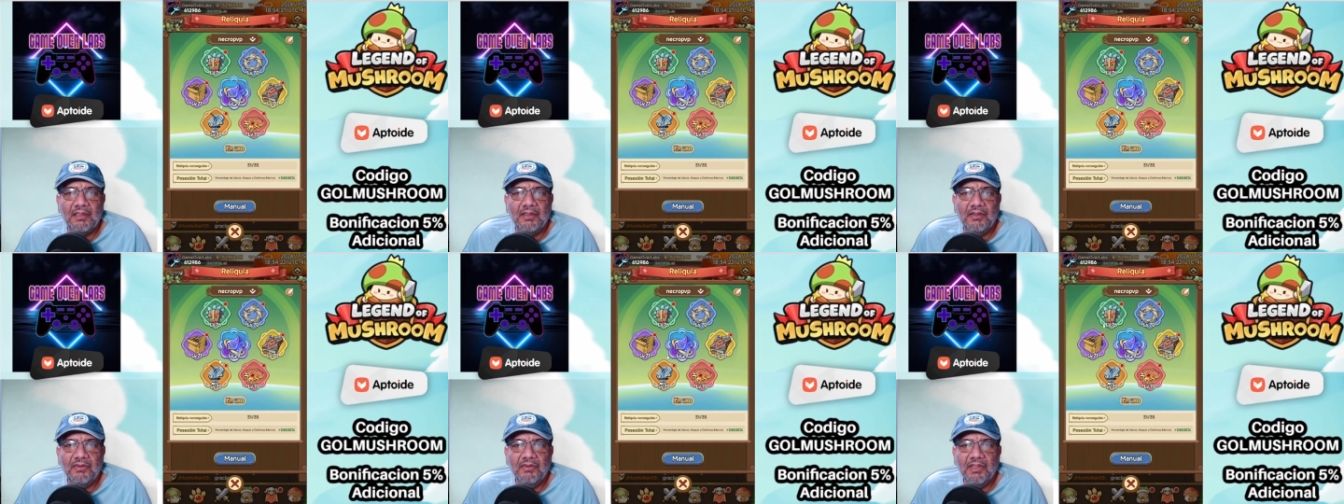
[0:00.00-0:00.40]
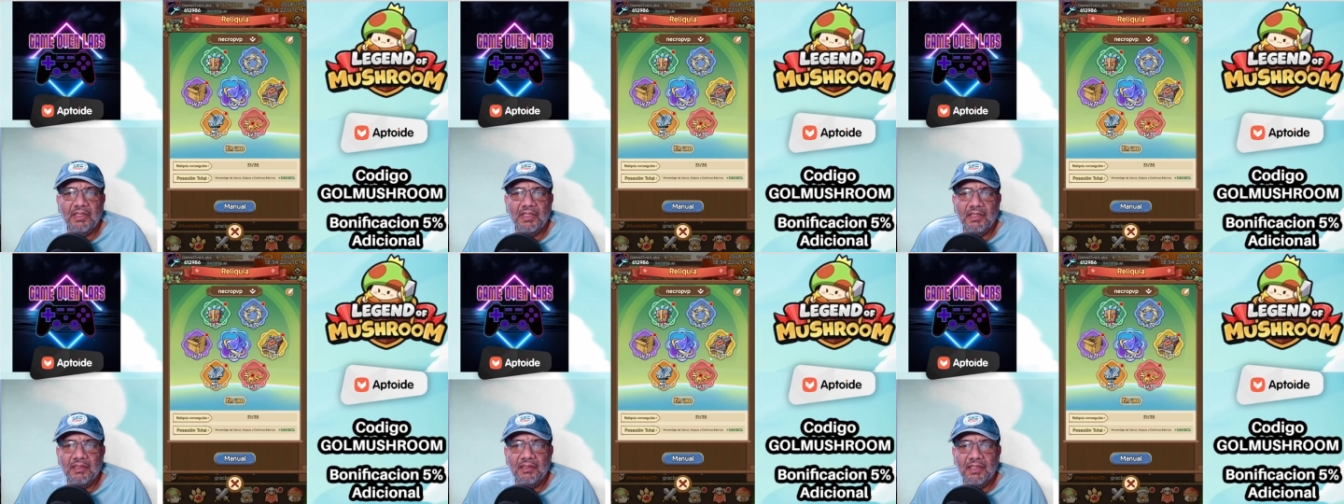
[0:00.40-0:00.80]
Ok,
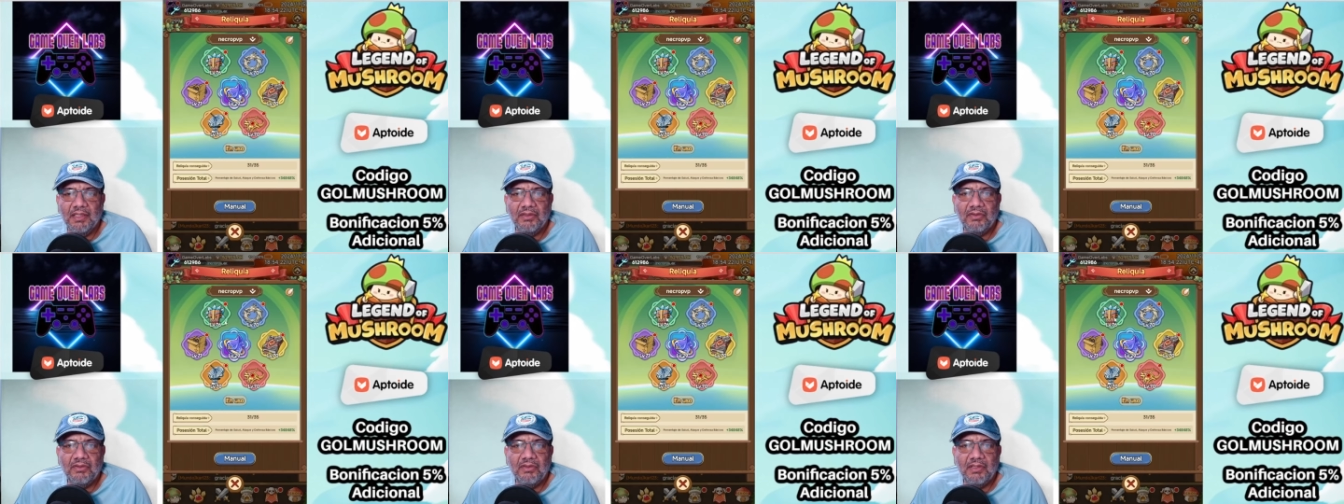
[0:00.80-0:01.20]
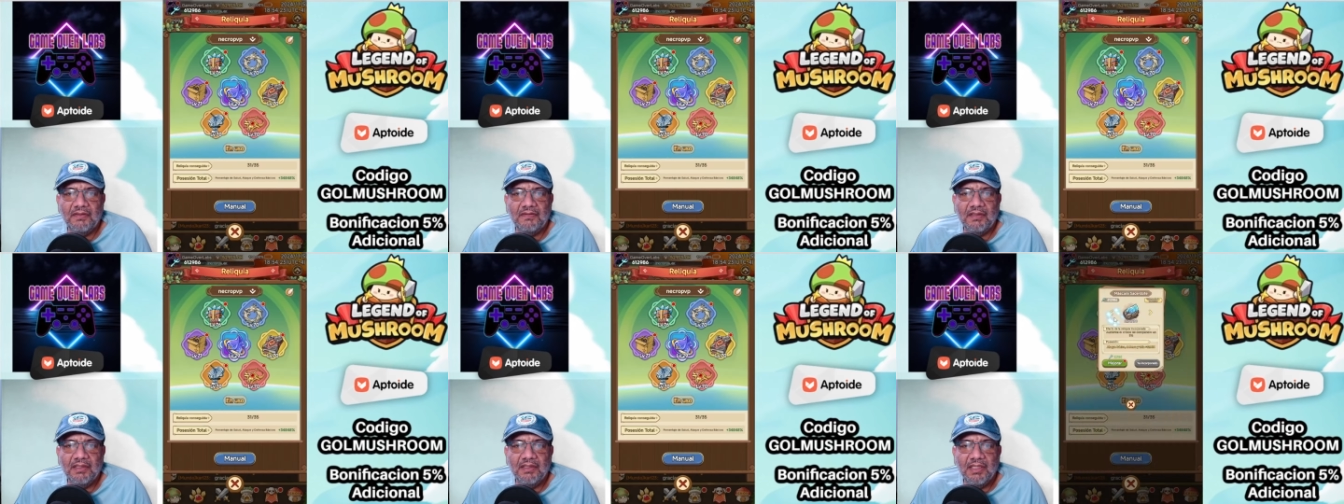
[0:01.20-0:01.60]
ya están todos en
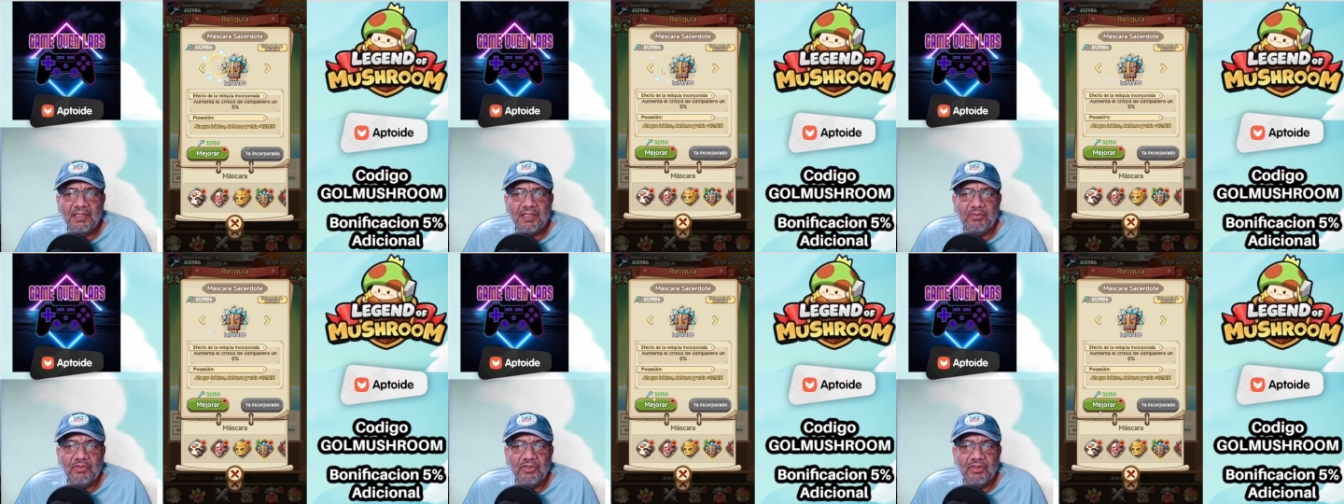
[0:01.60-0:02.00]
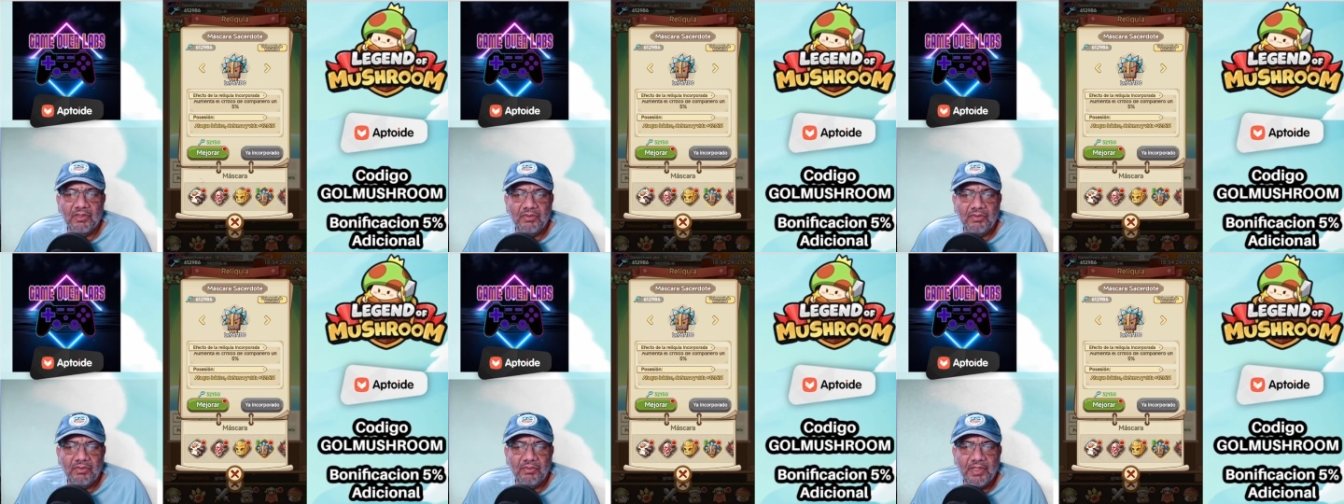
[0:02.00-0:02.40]
70 por lo que
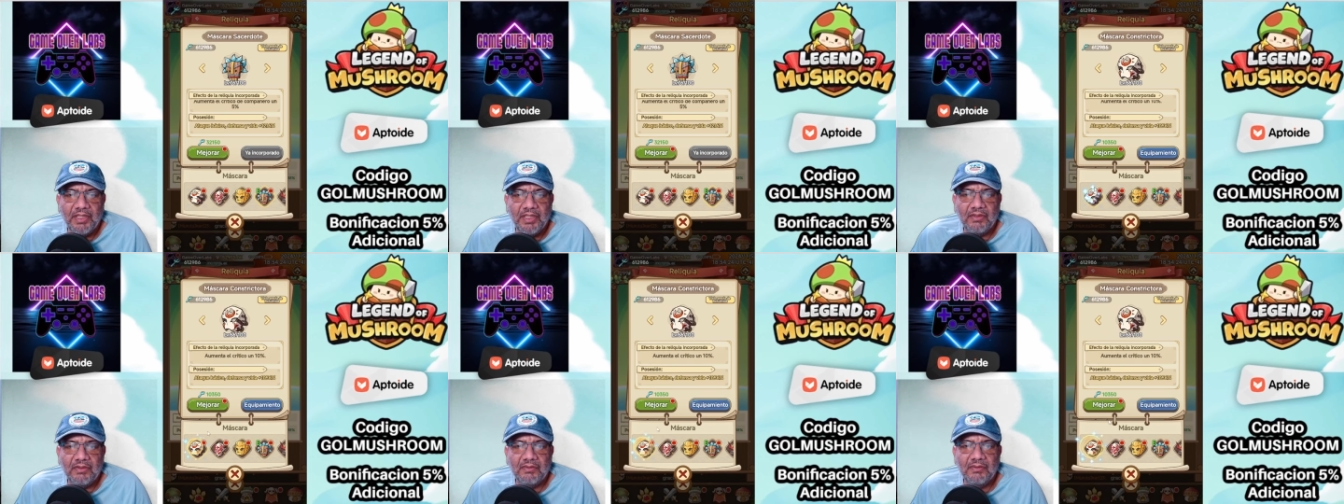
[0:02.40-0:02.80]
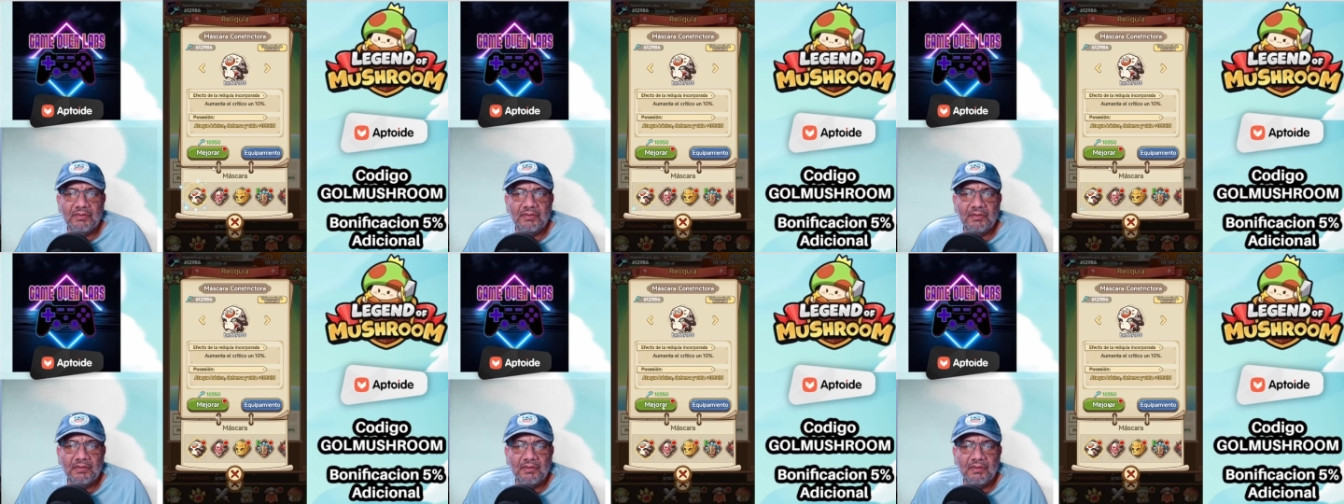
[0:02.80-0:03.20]
estoy viendo.
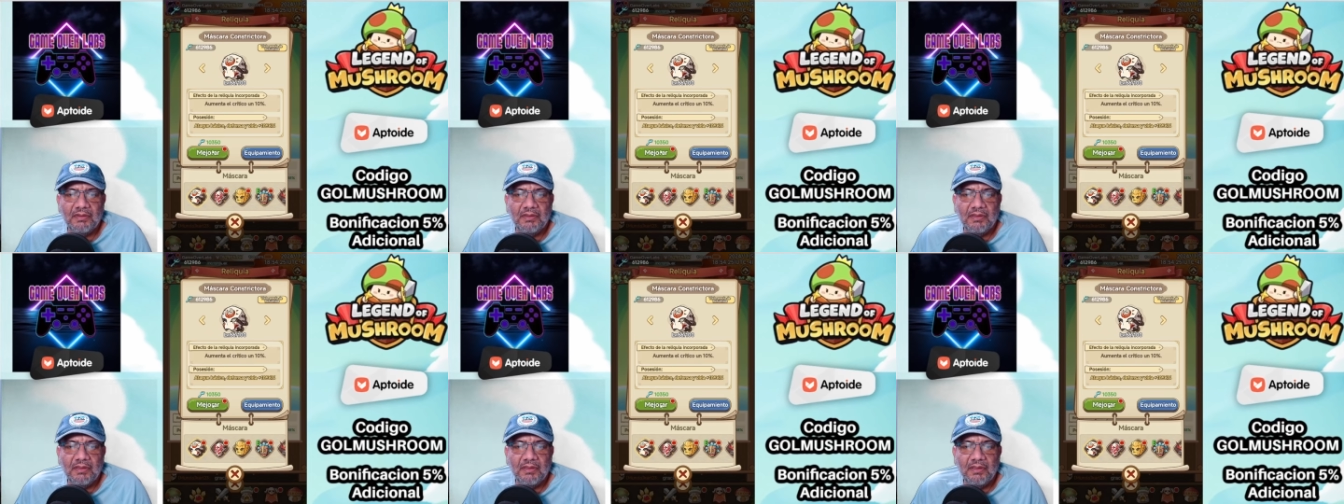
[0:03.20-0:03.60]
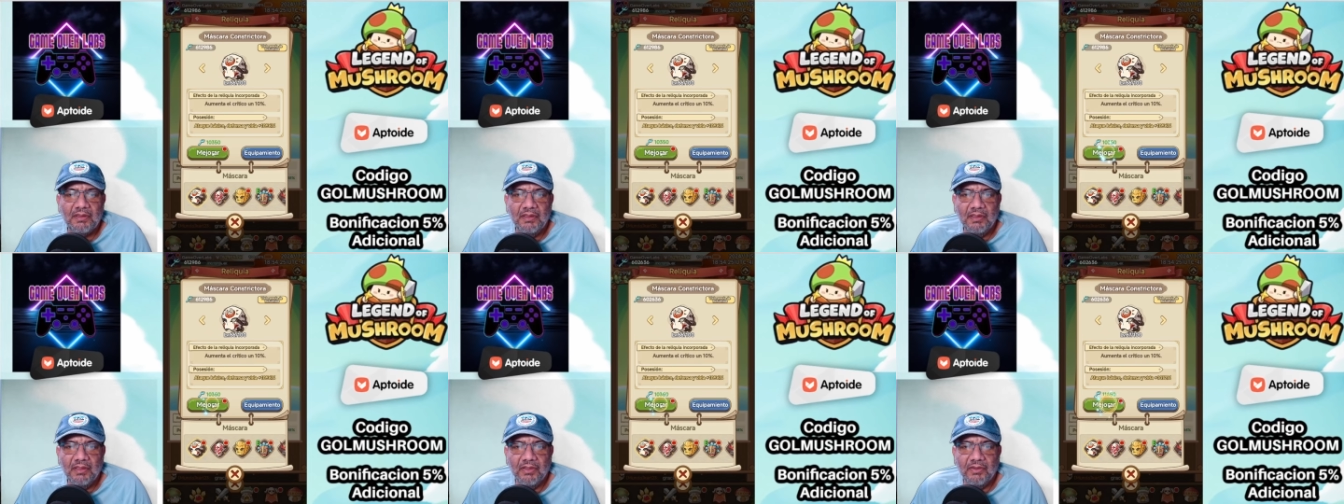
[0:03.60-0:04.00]

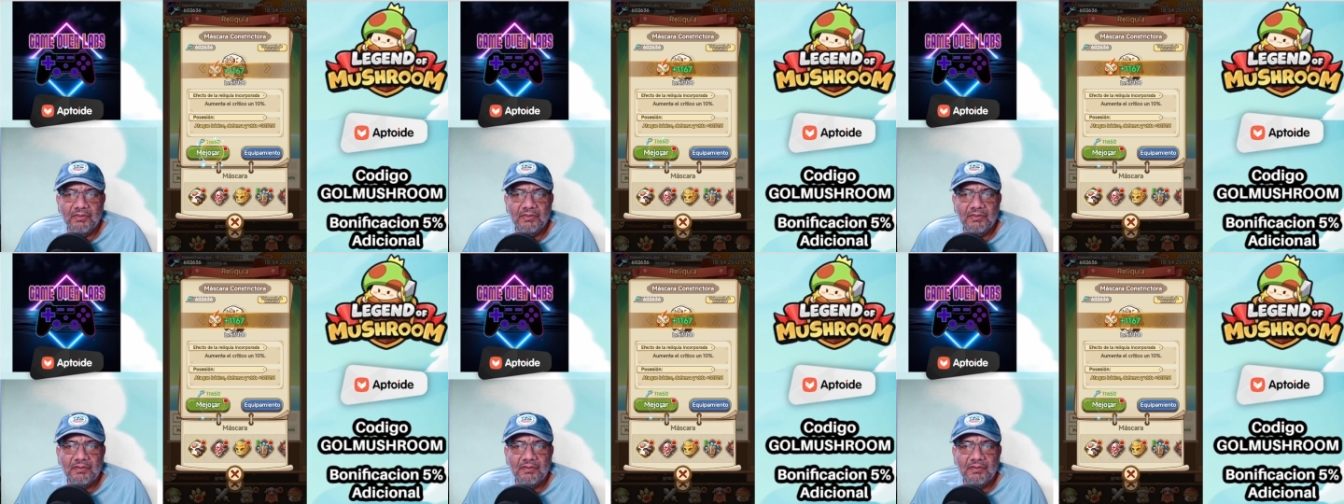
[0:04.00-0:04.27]
No.